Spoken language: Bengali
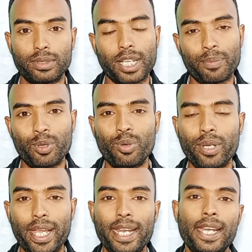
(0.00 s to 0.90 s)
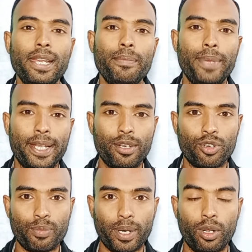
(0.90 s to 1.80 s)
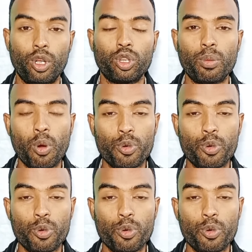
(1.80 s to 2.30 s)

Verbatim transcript: তারপরেও এই রেটে বিক্রি করবেন তবে